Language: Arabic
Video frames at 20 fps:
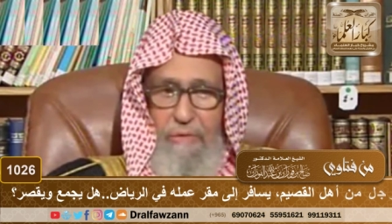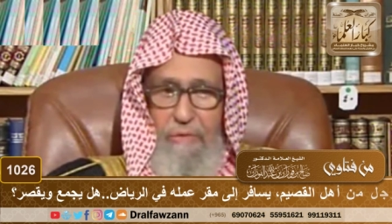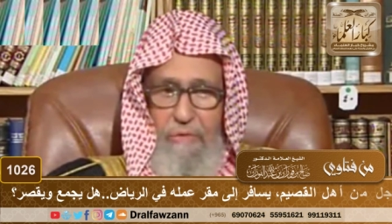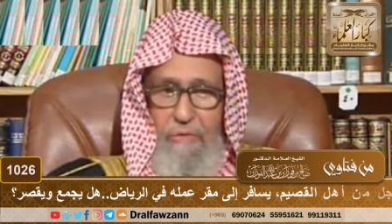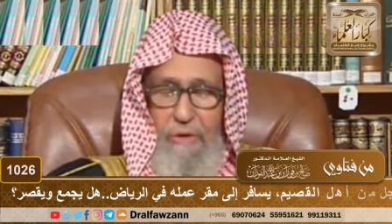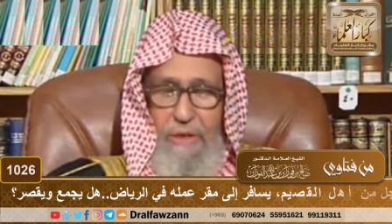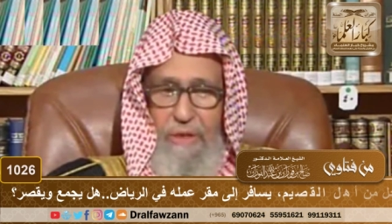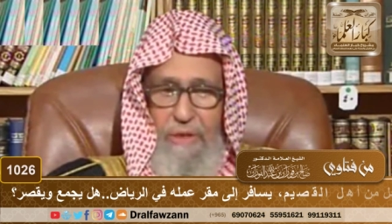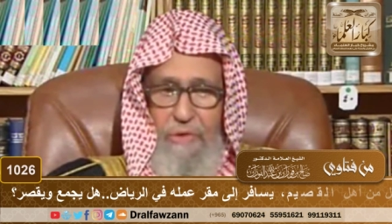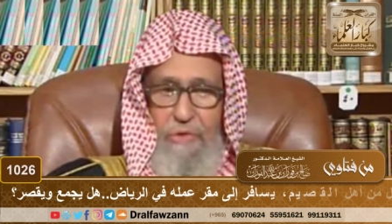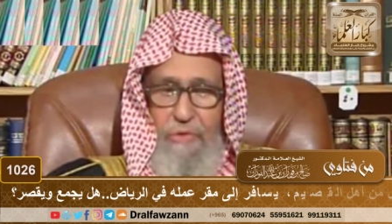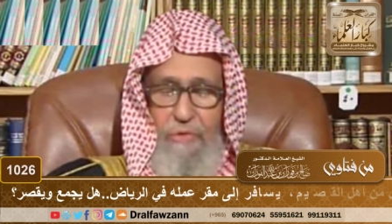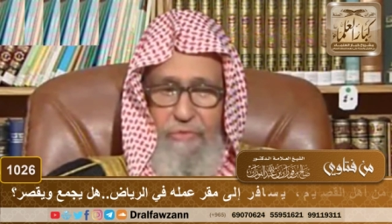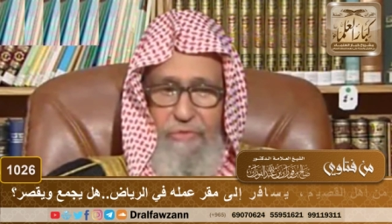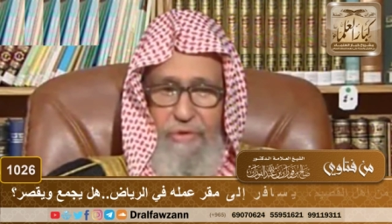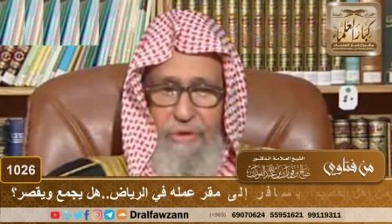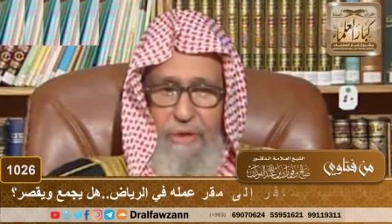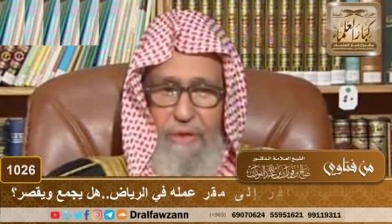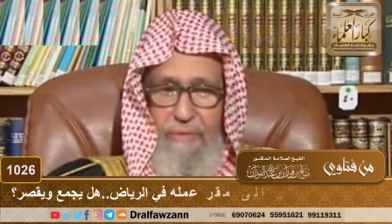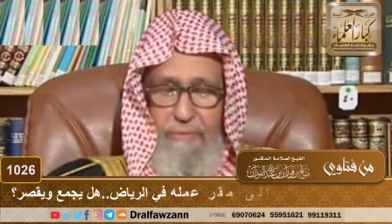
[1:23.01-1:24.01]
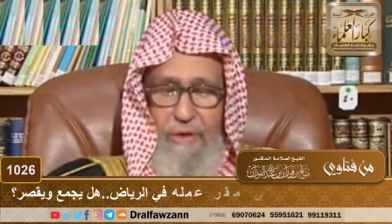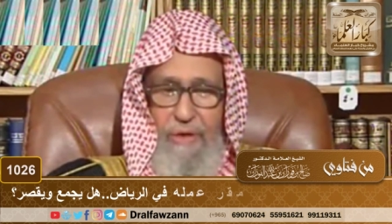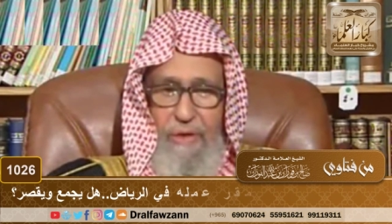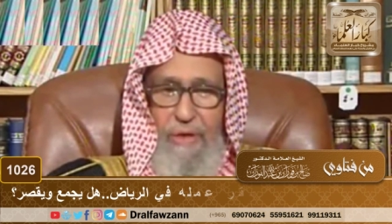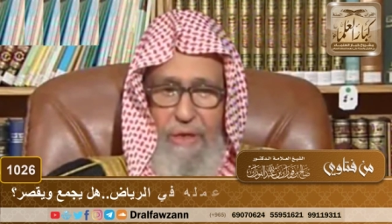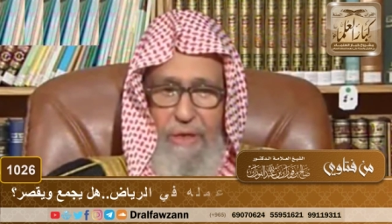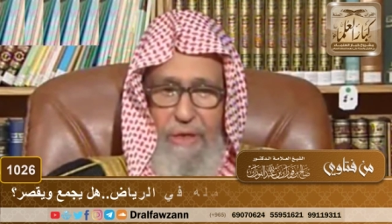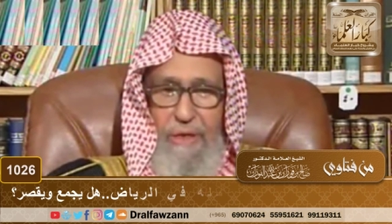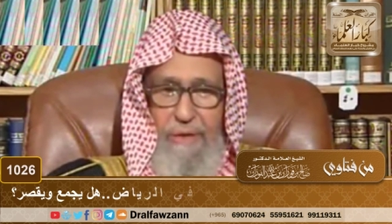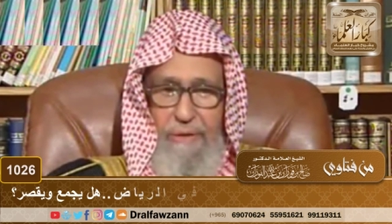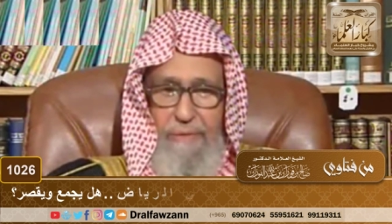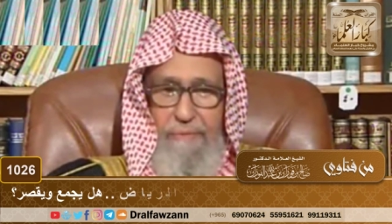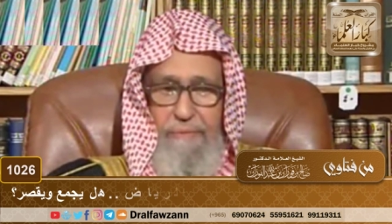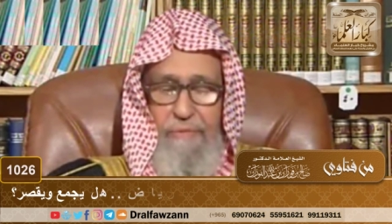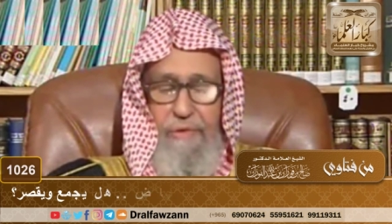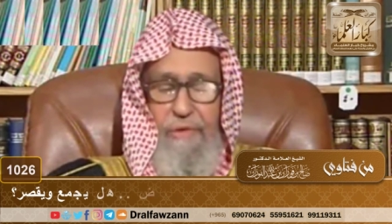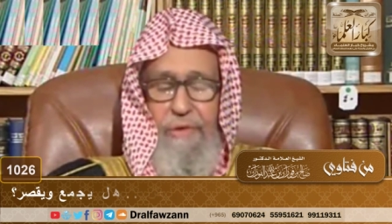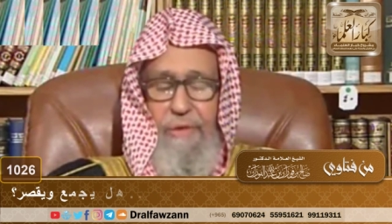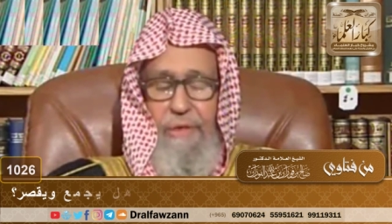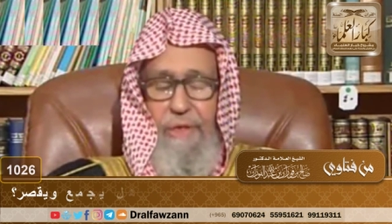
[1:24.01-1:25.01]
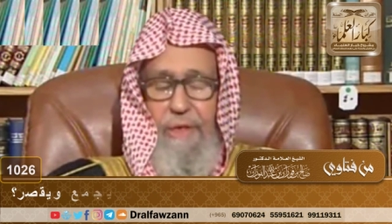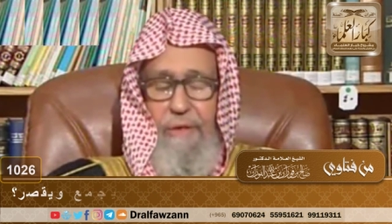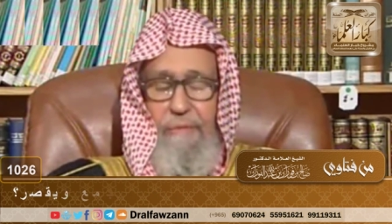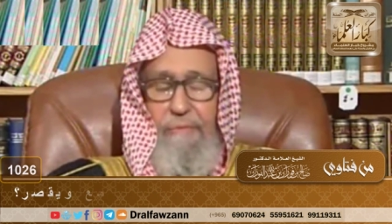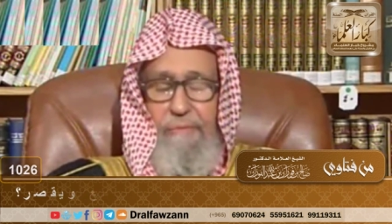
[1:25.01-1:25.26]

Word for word: ويصوم في رمضان نعم